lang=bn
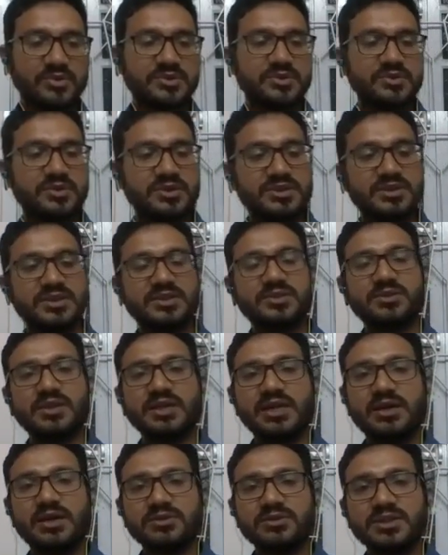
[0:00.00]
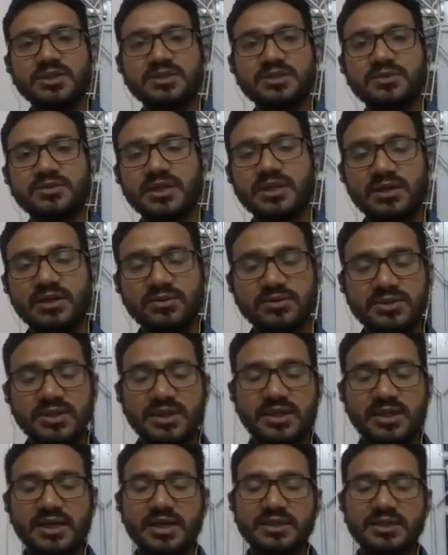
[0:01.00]
সূরা কাউসার সূরা কাউসার
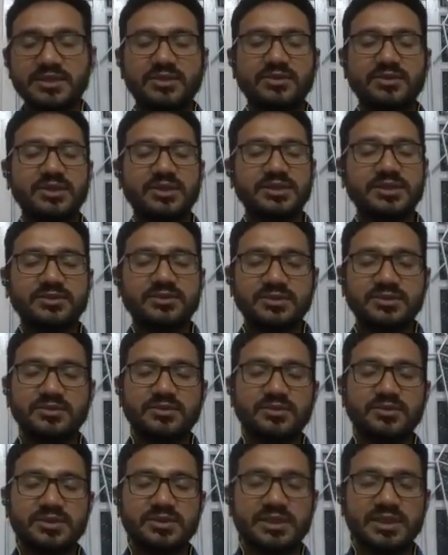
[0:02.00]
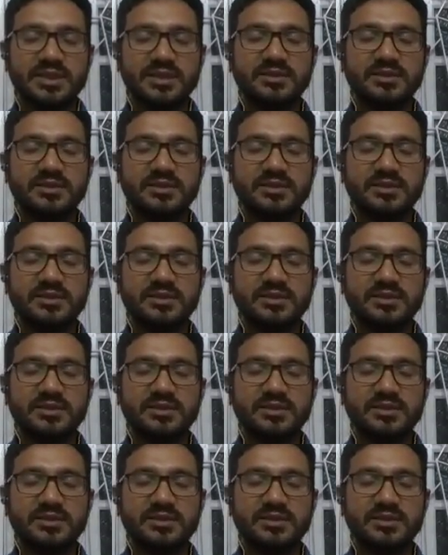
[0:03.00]
নাজিল হয়েছে হচ্ছে